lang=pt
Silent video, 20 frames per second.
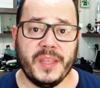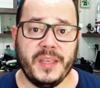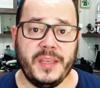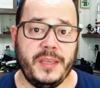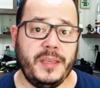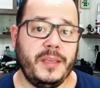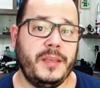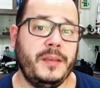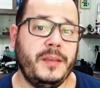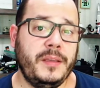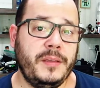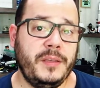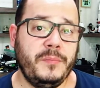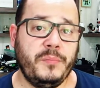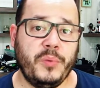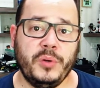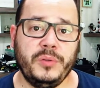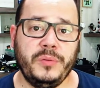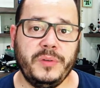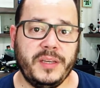E em
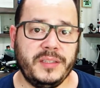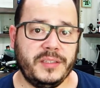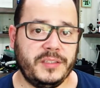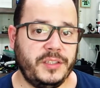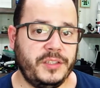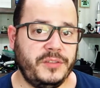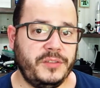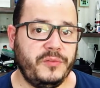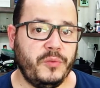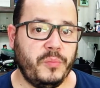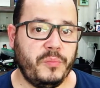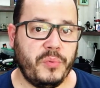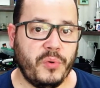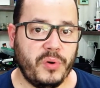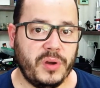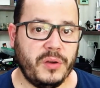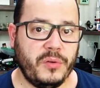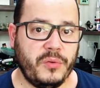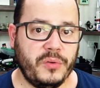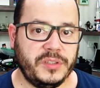português a gente viu
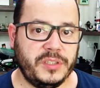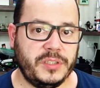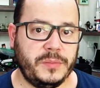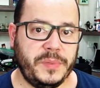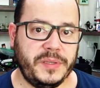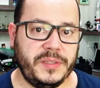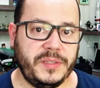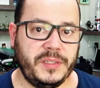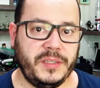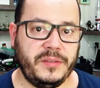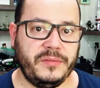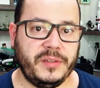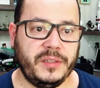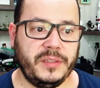pouca coisa específica.